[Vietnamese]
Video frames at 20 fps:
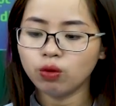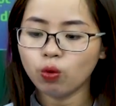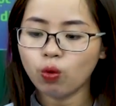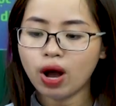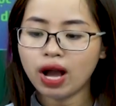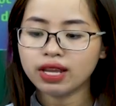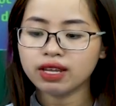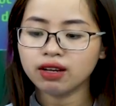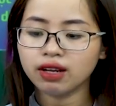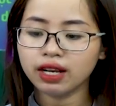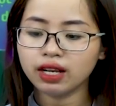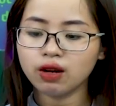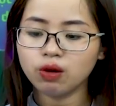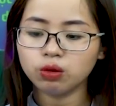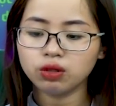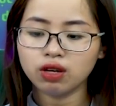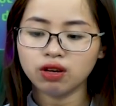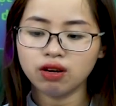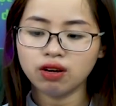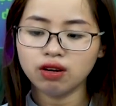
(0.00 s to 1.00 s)
qua những cái
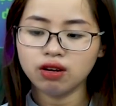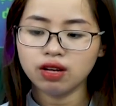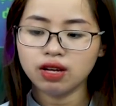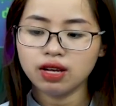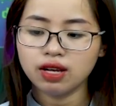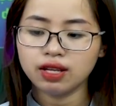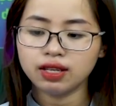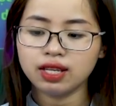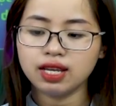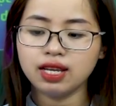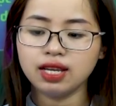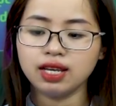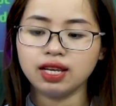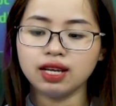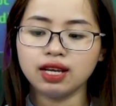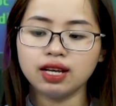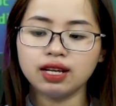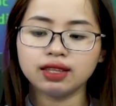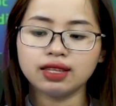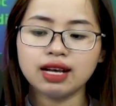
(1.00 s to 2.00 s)
câu thơ thì
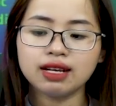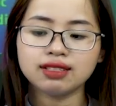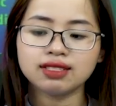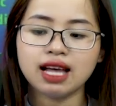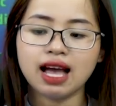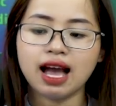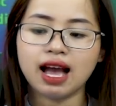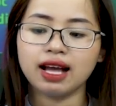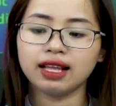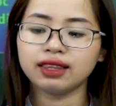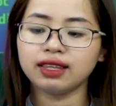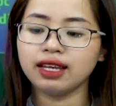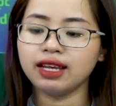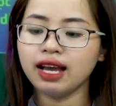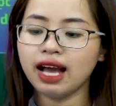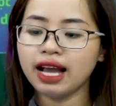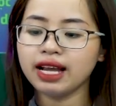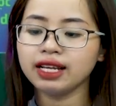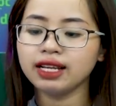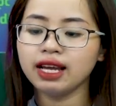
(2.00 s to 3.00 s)
tác giả Tế
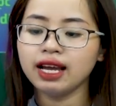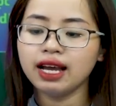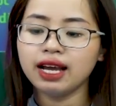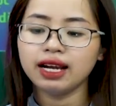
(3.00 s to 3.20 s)
Hanh